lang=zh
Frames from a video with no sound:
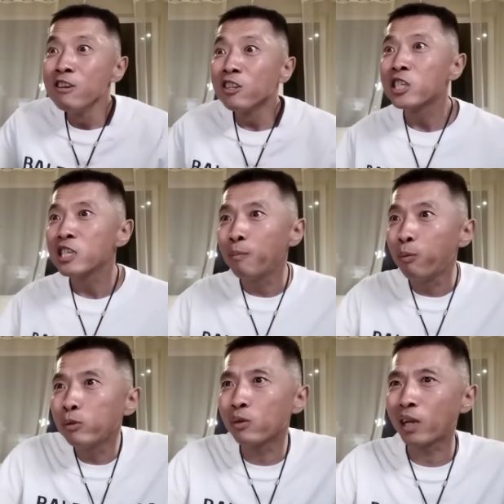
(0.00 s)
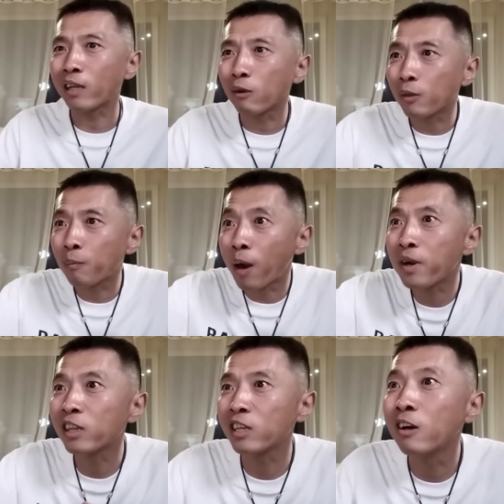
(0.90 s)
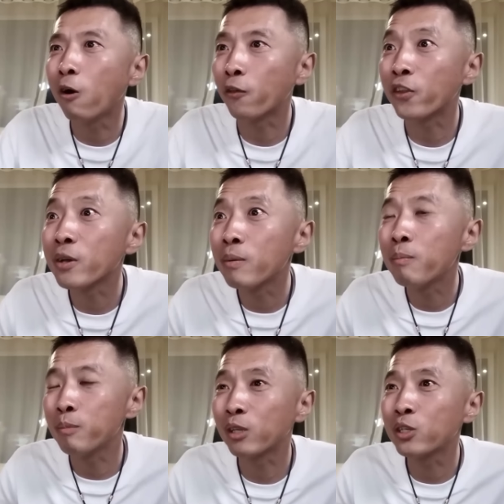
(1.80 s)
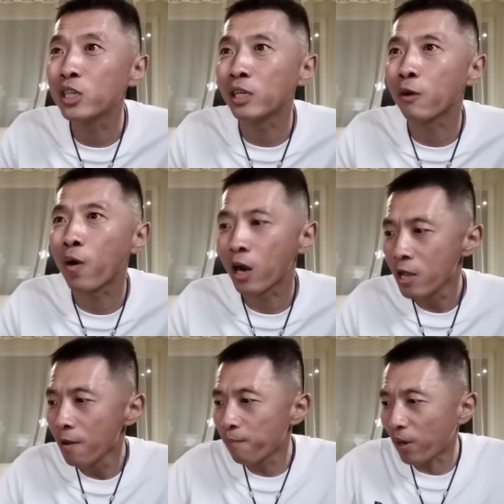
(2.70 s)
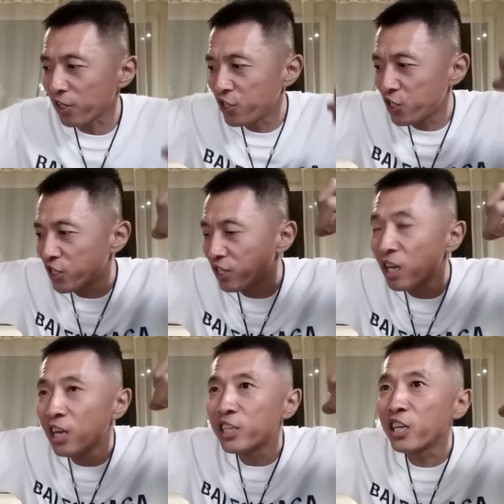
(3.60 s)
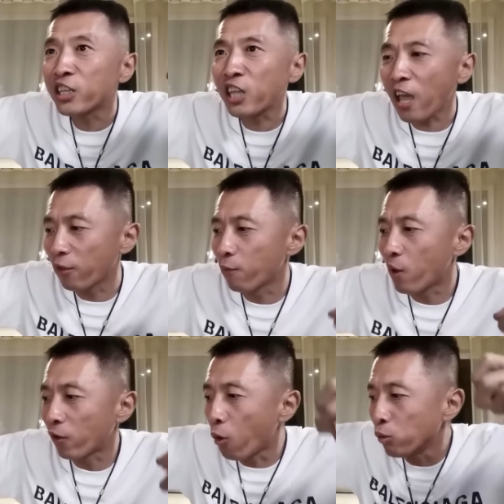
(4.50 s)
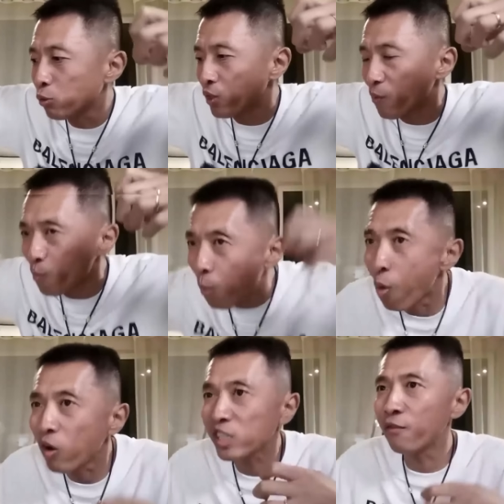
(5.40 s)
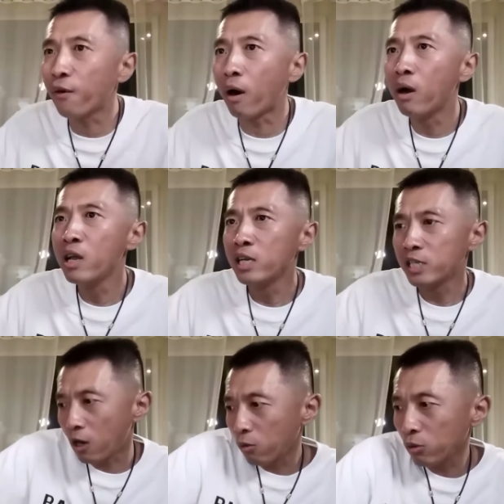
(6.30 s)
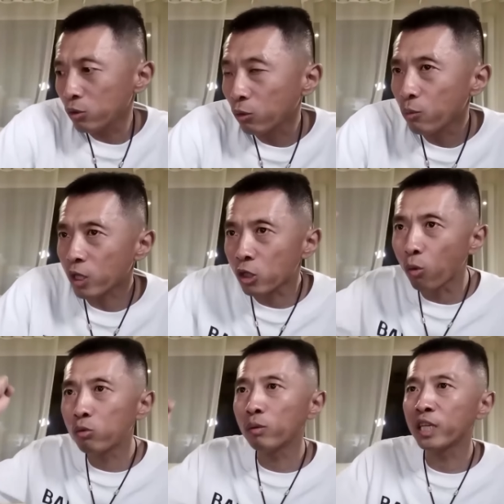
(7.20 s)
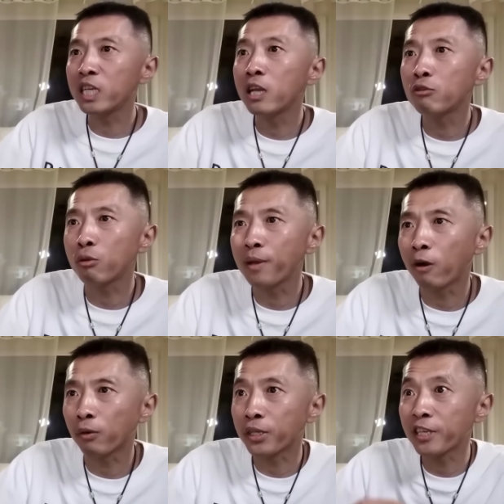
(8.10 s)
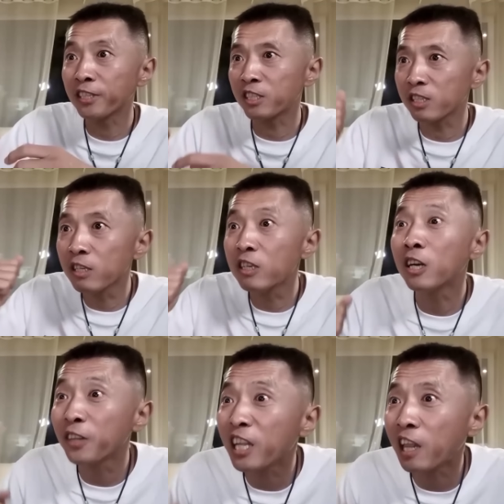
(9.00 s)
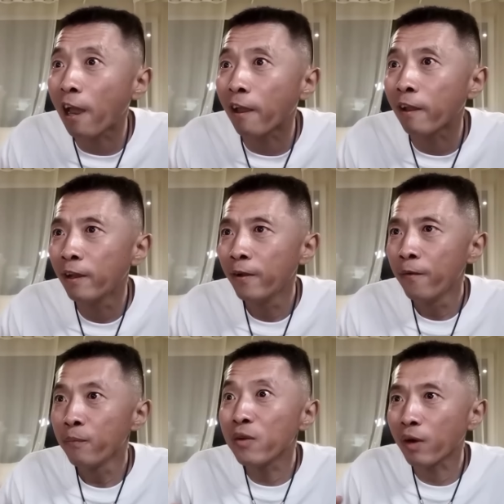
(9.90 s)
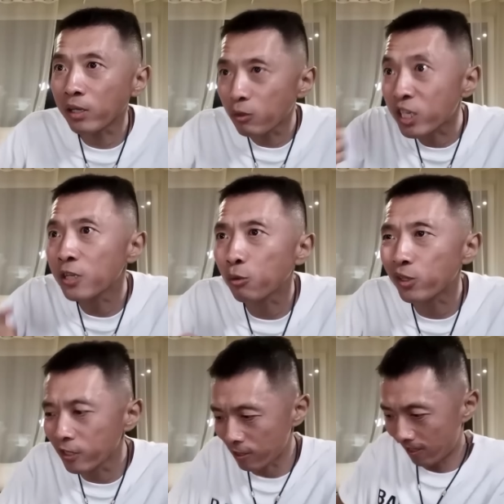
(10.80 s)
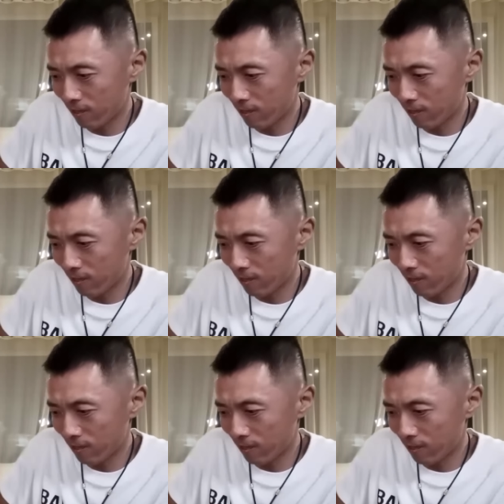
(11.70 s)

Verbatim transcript: 几步就来到了旁边挺好的那个摩托车那块，把这起这个袋子往后座上哐一放，然后又从那边抽出了提前准备好的一个自行车内胎，那玩意儿有伸缩性，的，